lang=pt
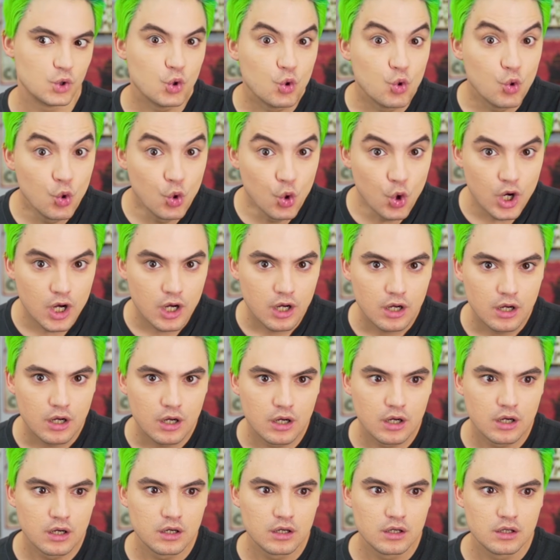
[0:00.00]
uh...
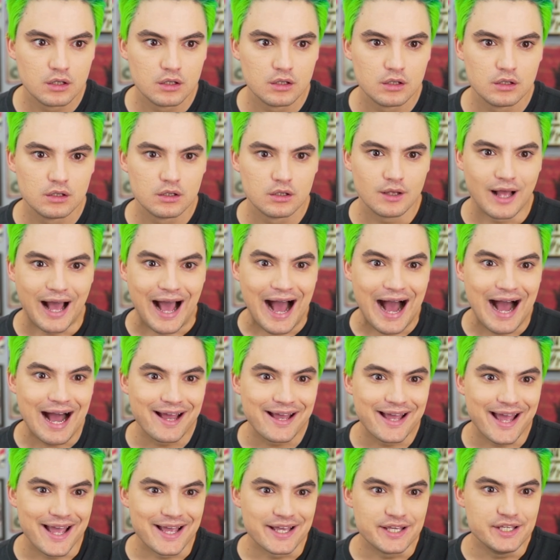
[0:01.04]
A,
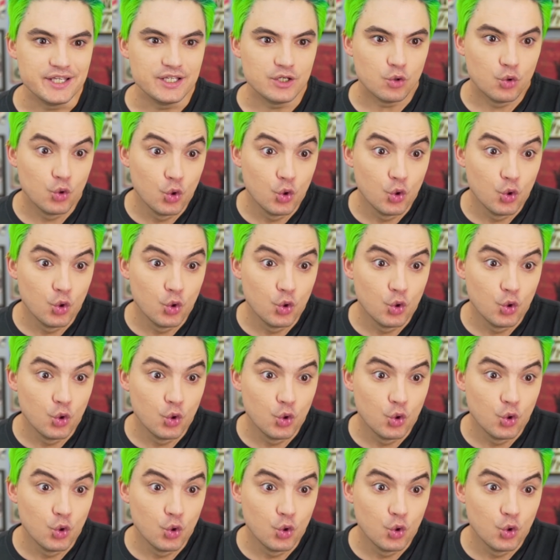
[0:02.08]
E, I,